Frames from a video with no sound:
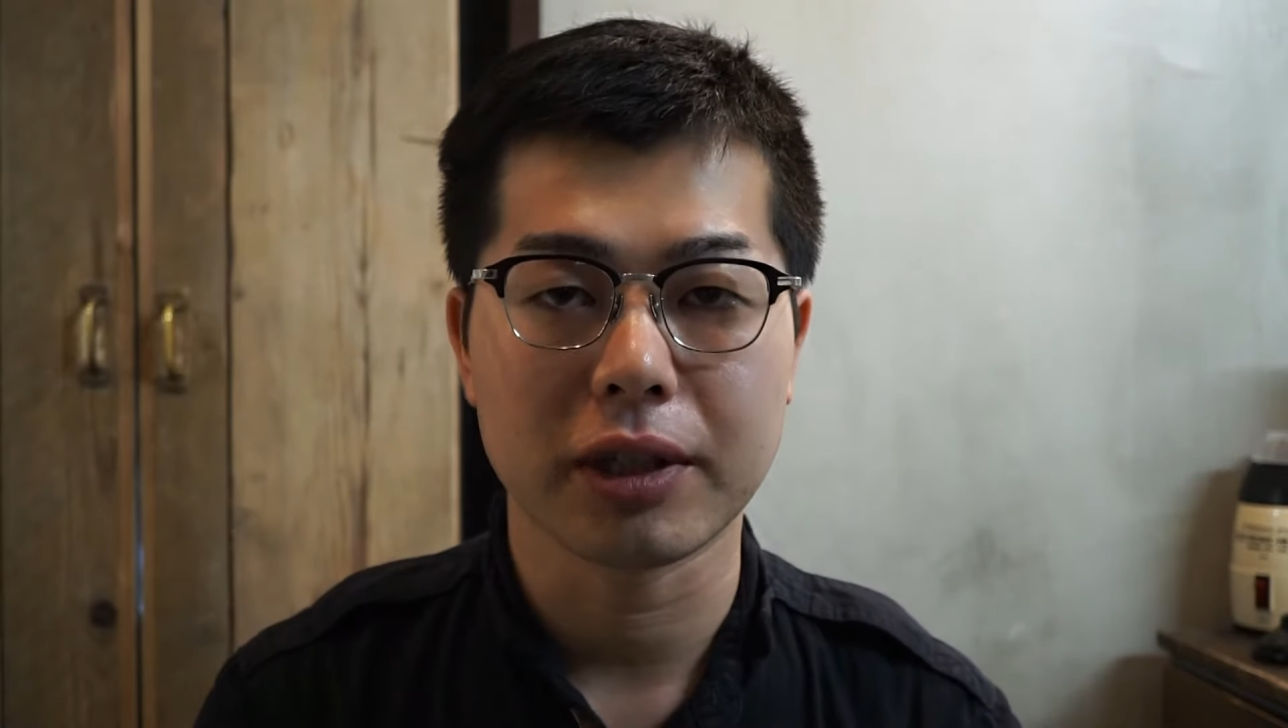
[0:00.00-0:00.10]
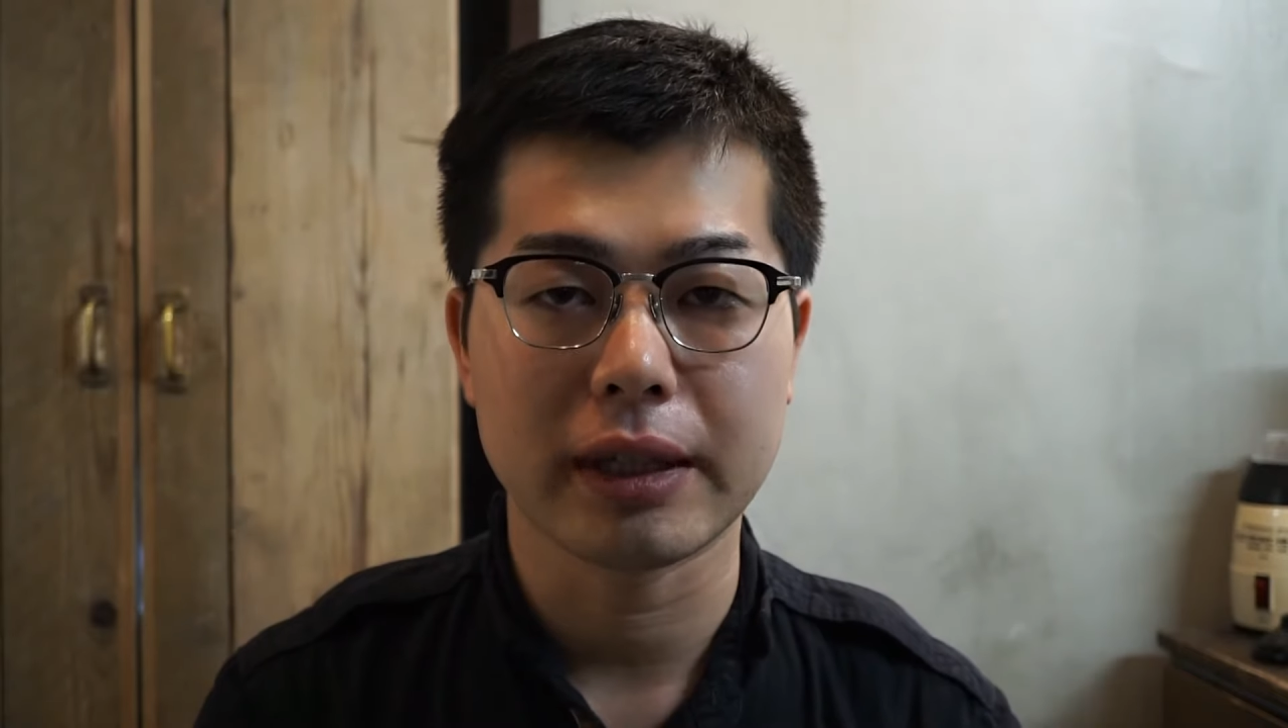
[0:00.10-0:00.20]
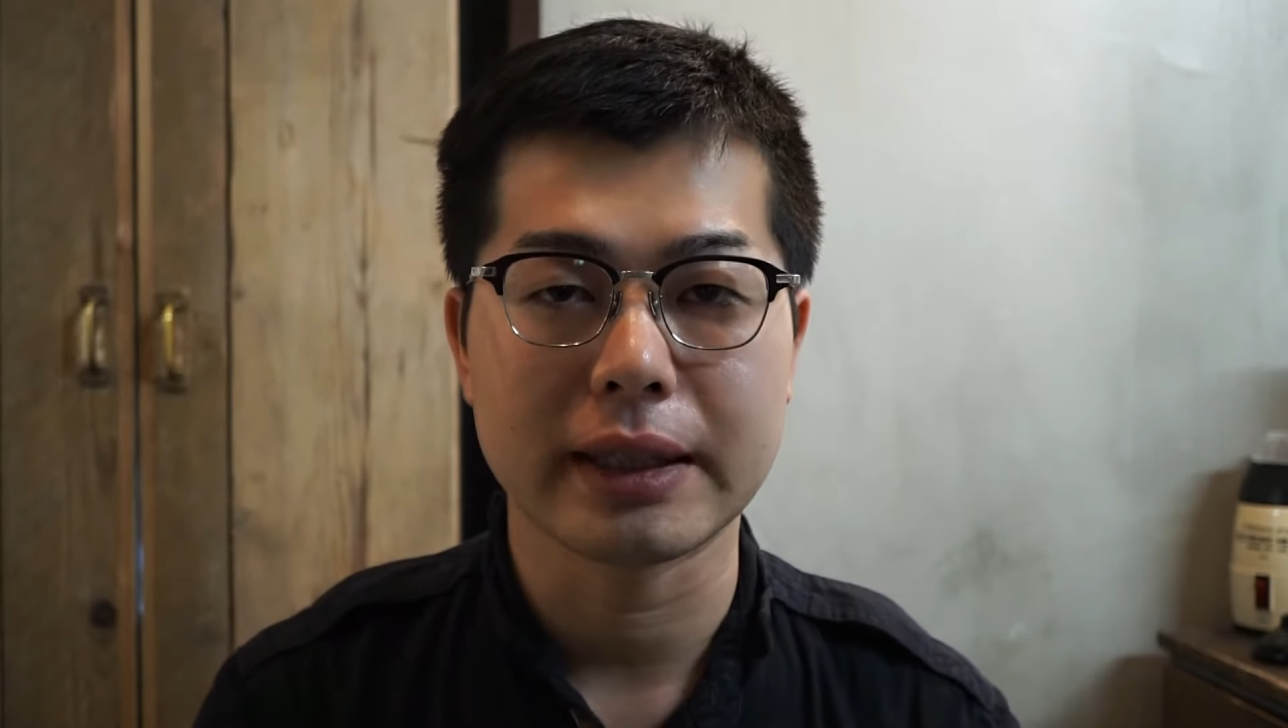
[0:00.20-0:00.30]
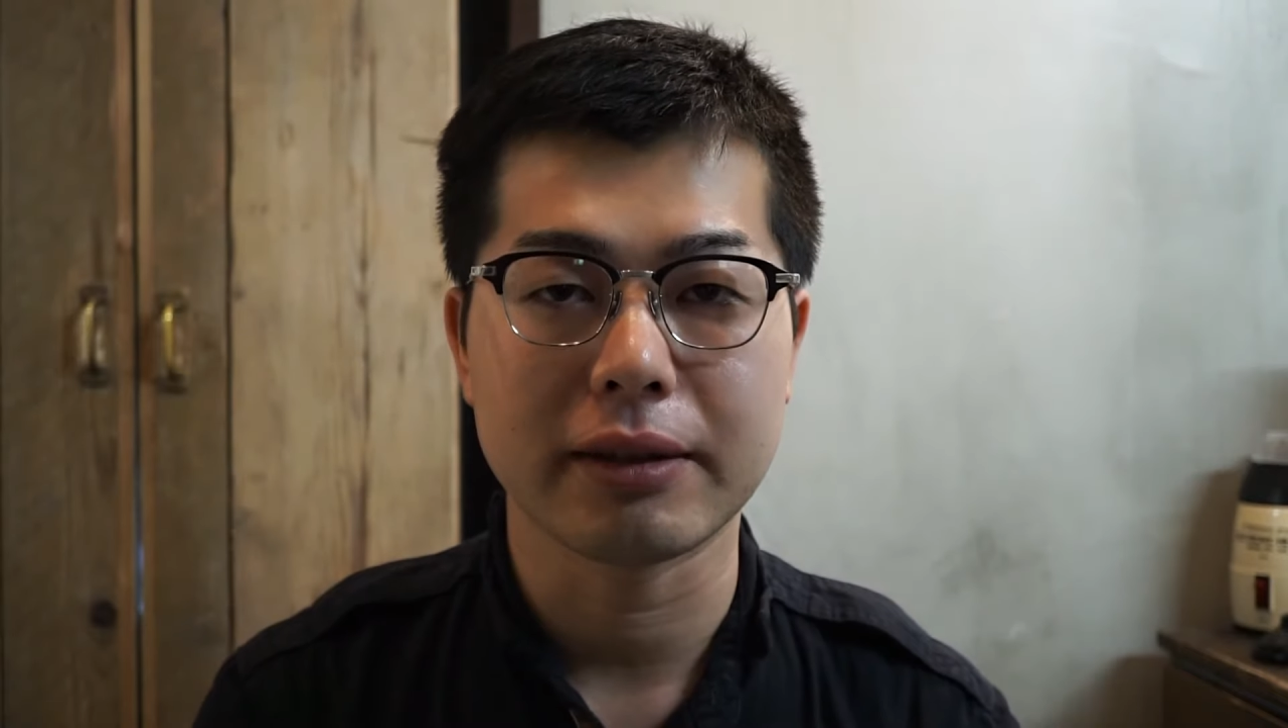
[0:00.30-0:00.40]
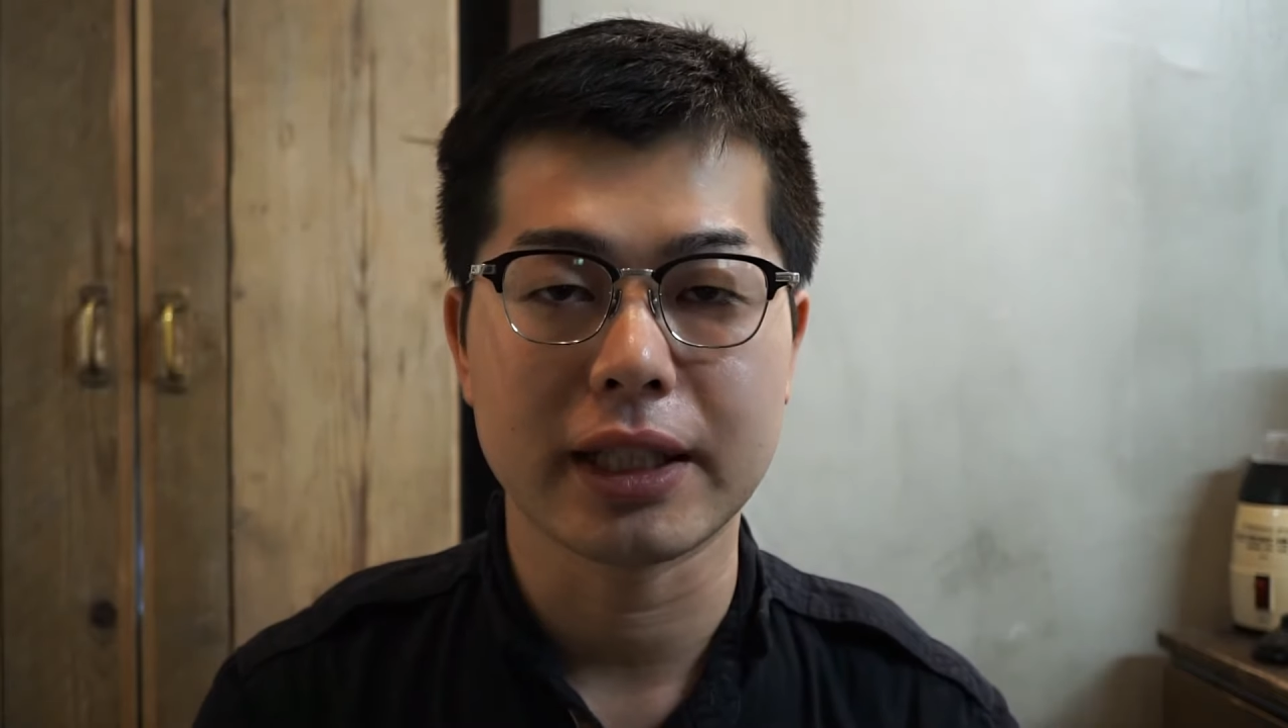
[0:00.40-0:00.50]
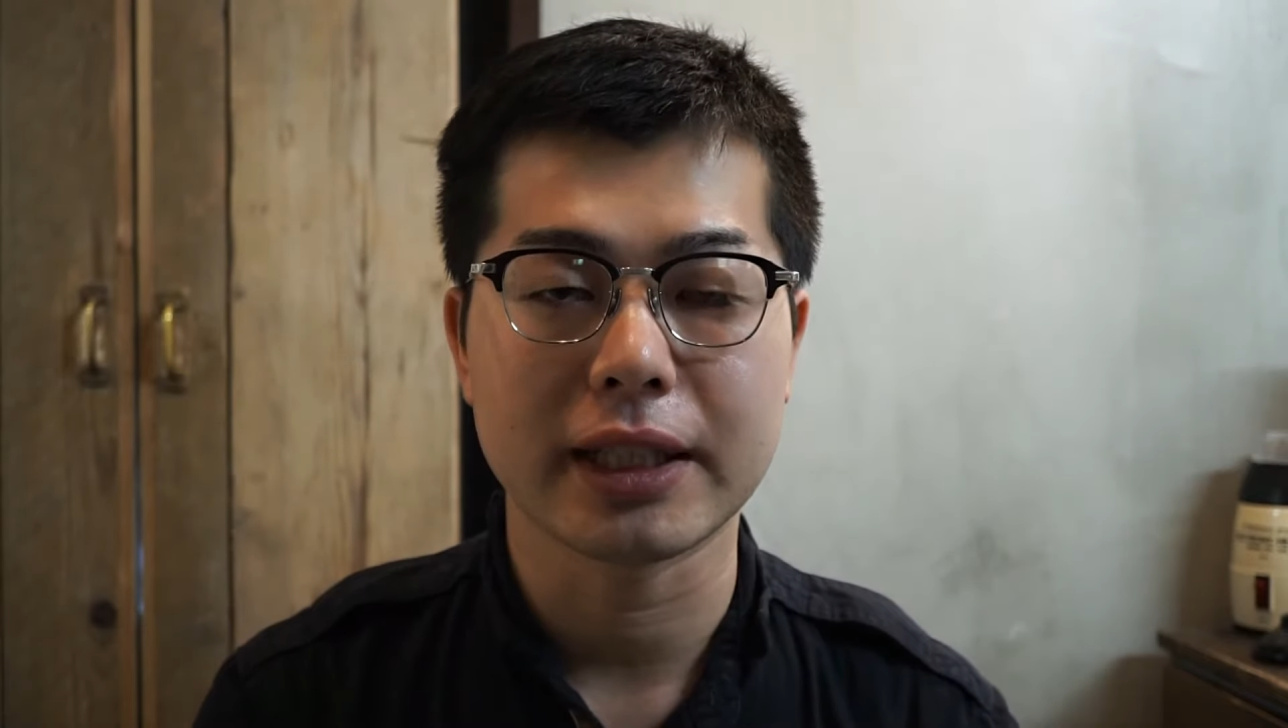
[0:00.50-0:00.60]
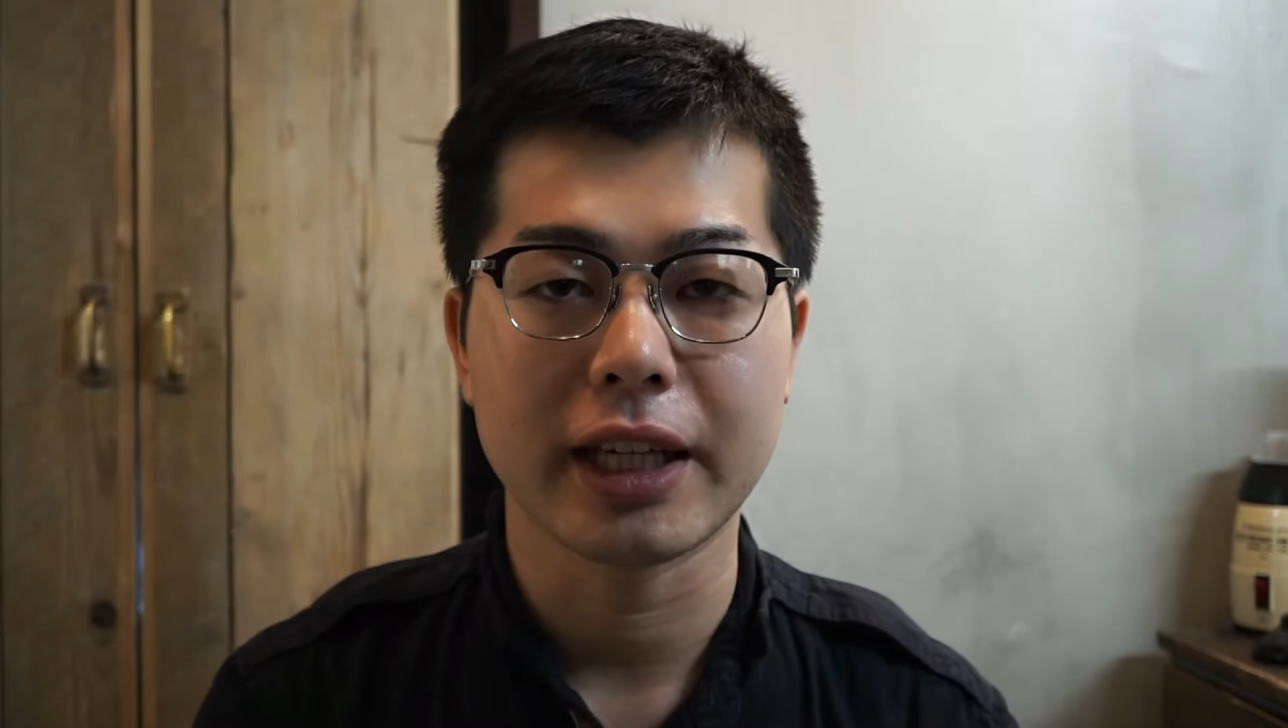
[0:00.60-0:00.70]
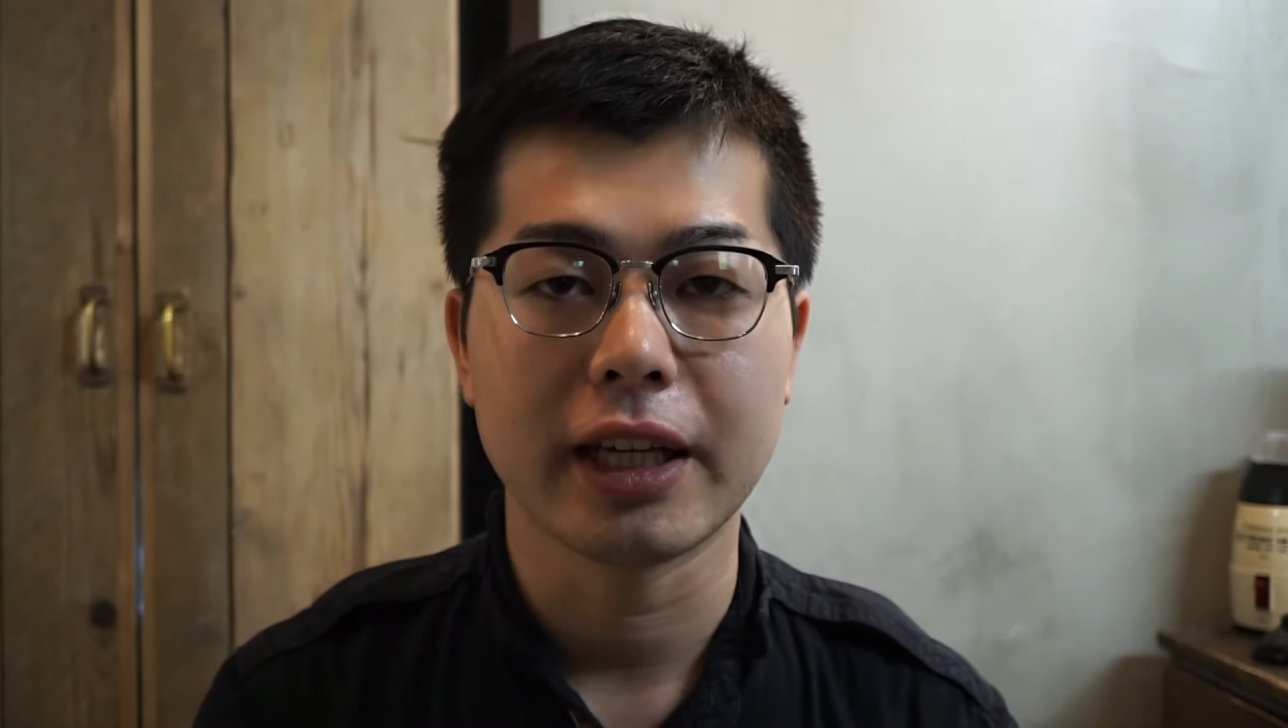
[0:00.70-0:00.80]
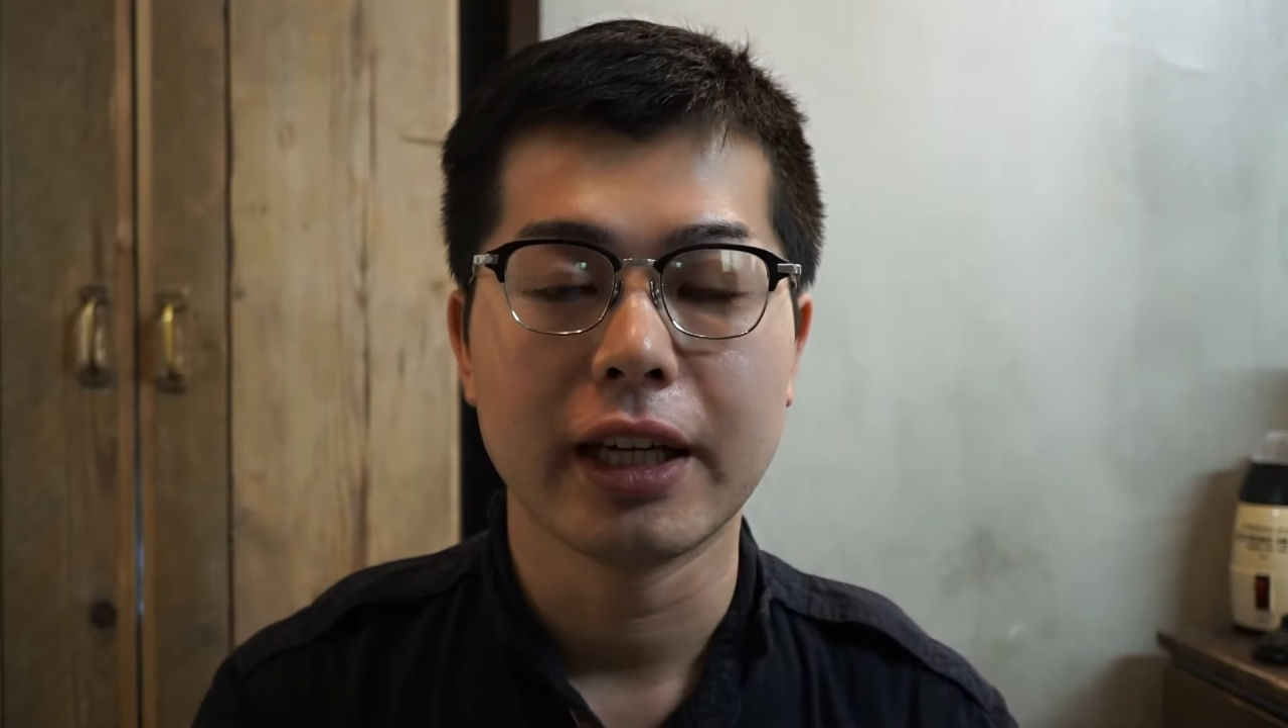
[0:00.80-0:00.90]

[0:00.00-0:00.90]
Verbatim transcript: い合わせください。